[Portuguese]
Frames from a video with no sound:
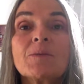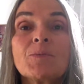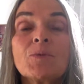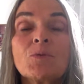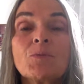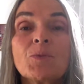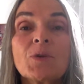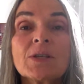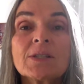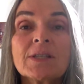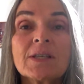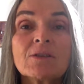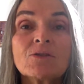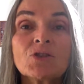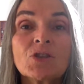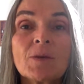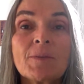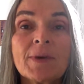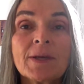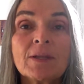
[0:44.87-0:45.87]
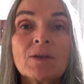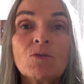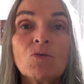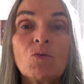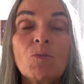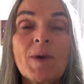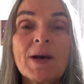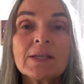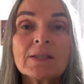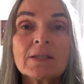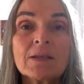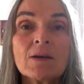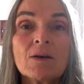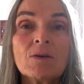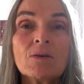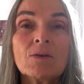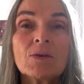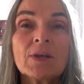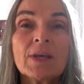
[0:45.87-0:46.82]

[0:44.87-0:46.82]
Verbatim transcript: por um processo chamado incubação,